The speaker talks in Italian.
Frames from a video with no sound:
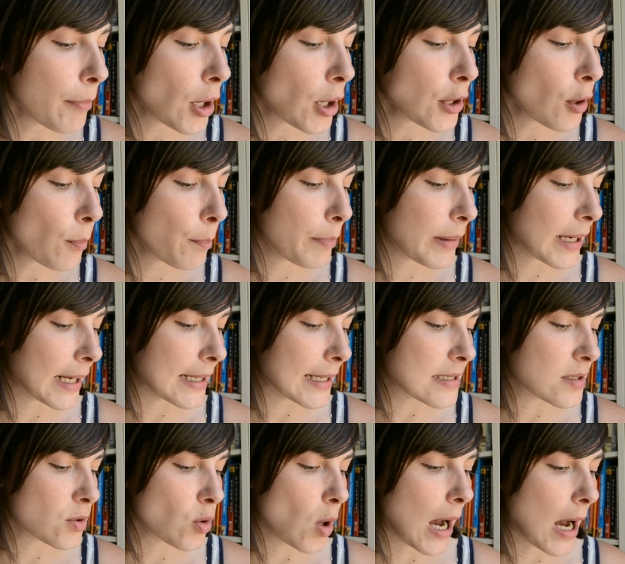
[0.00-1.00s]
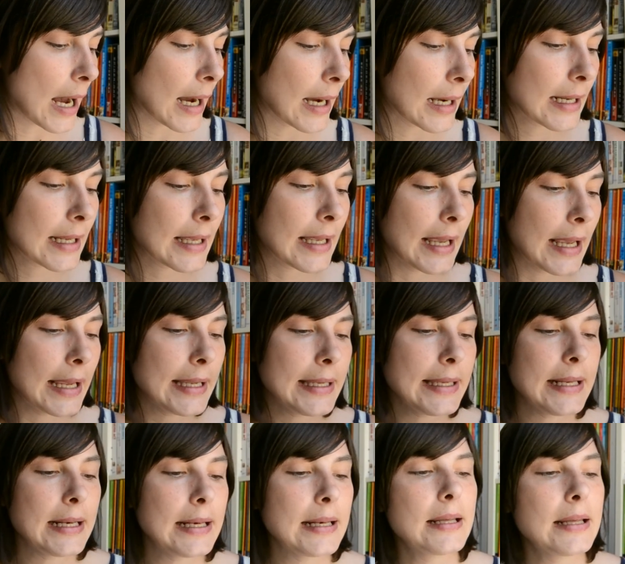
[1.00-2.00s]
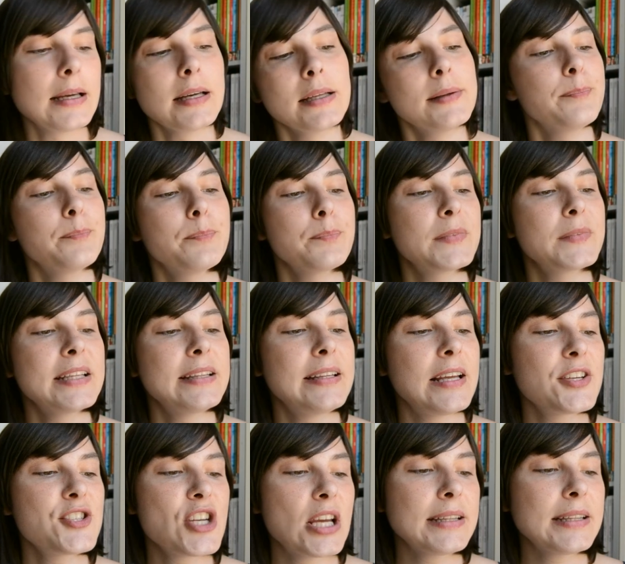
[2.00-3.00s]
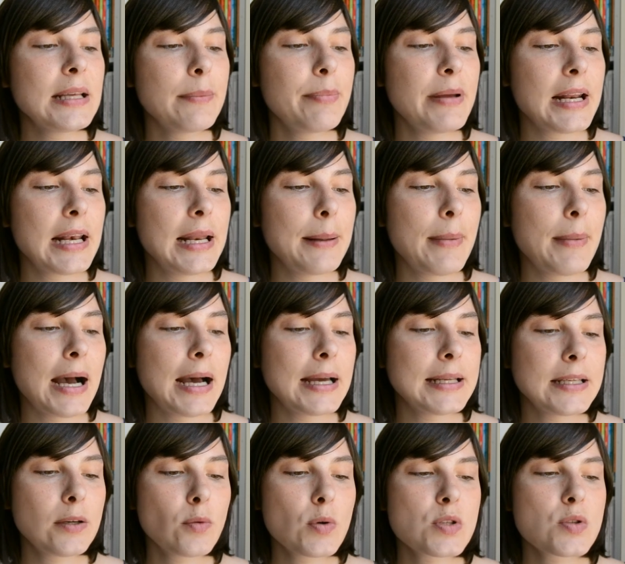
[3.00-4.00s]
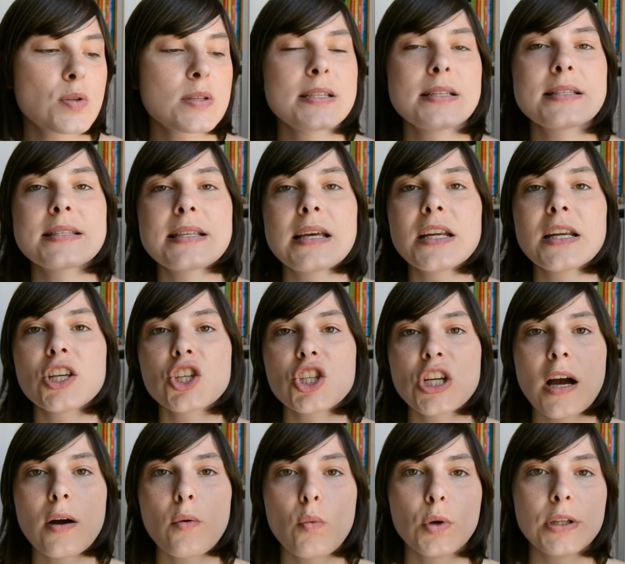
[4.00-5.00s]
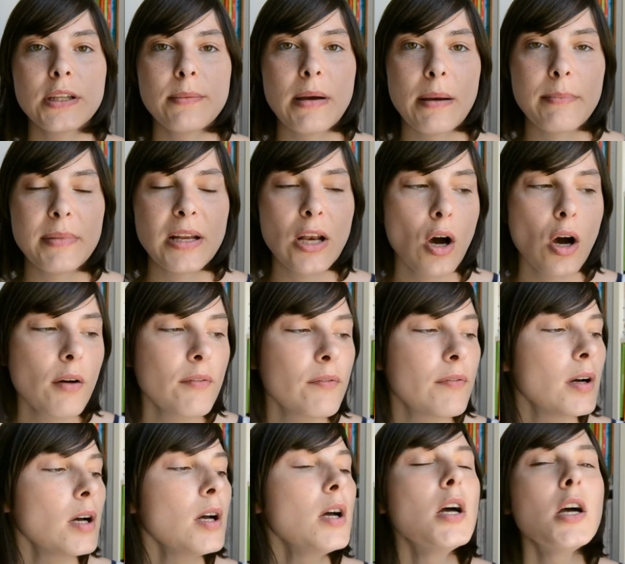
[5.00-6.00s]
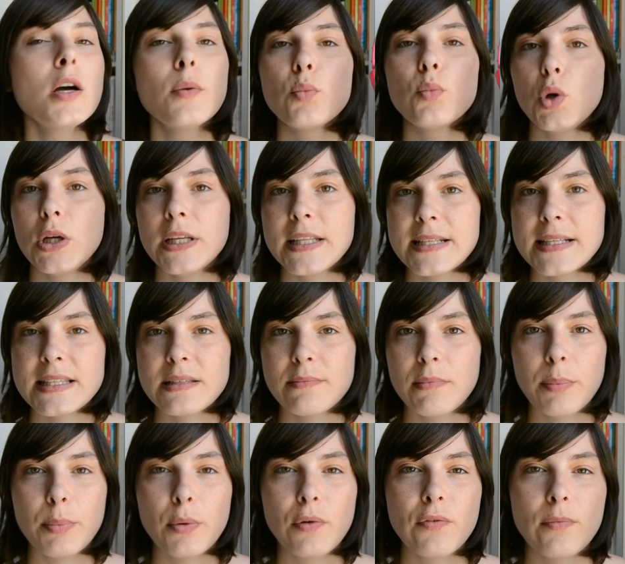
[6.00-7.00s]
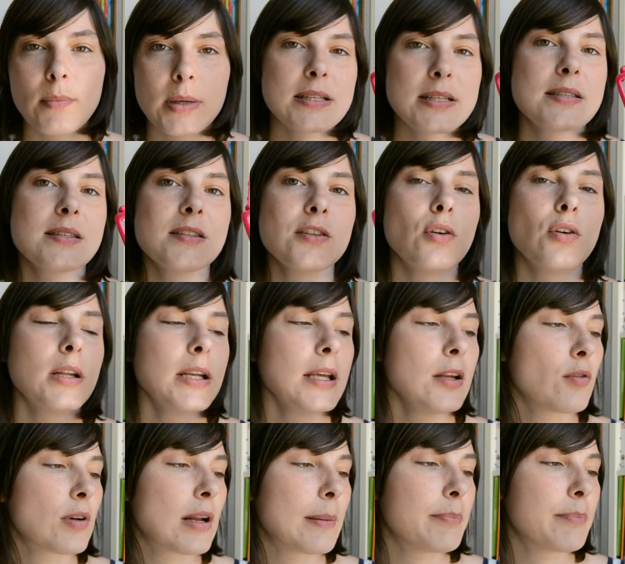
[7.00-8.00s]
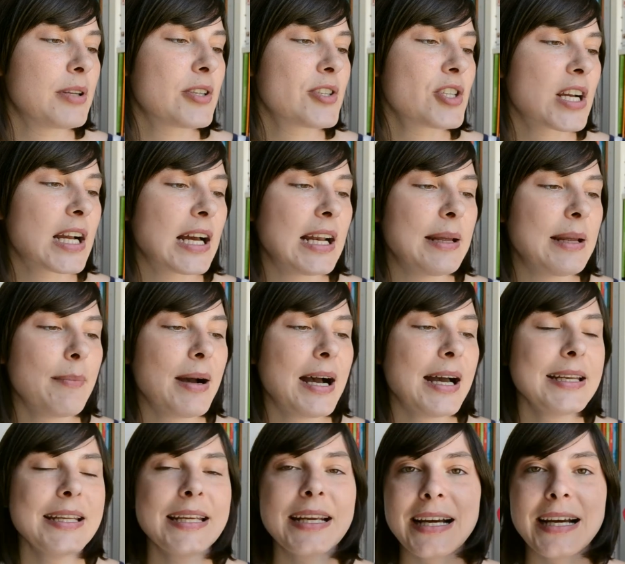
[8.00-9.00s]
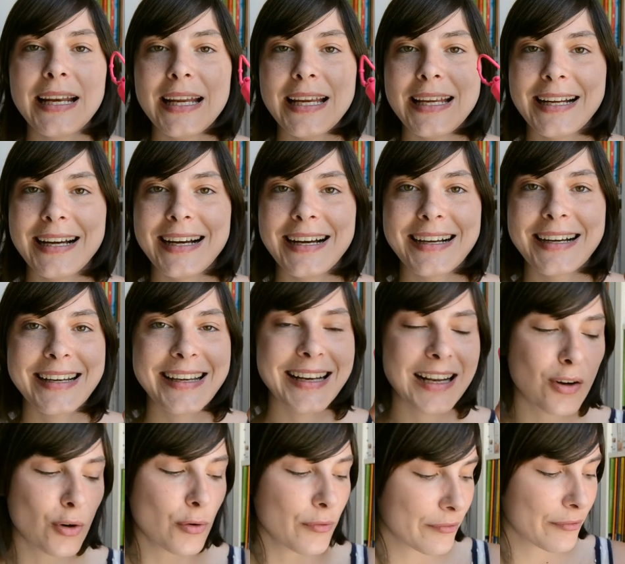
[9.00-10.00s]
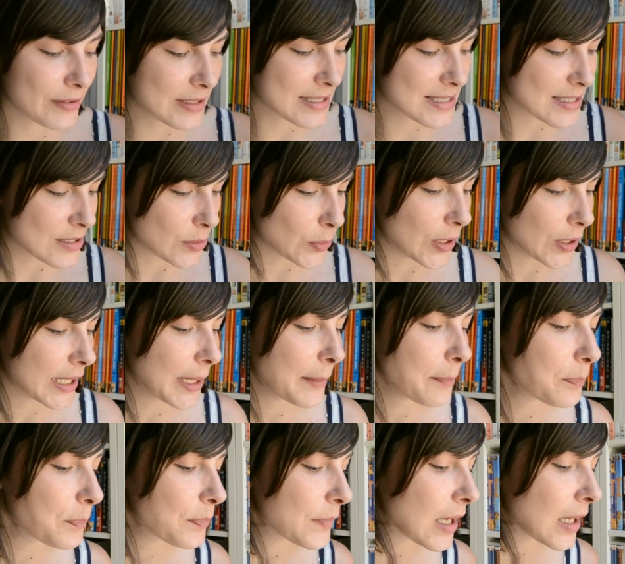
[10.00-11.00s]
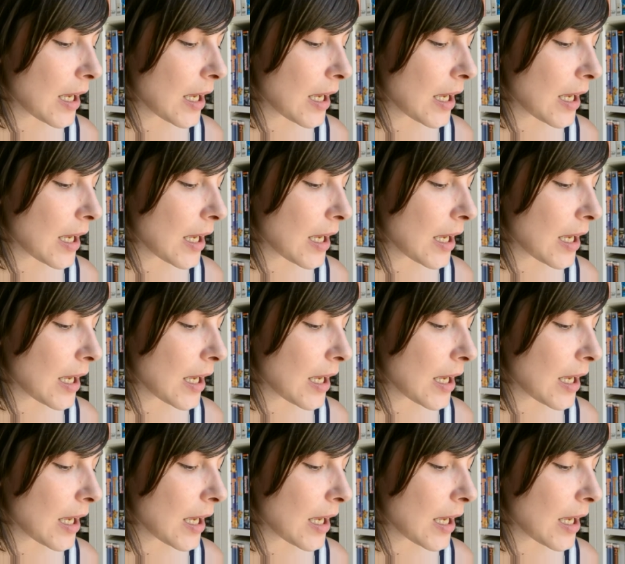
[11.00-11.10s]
Poi ho preso anche il mm, detergente per le mani, questo senza risciacquo di Baby Love, buonissima profumazione, non appiccica le mani, carina anche la confezione.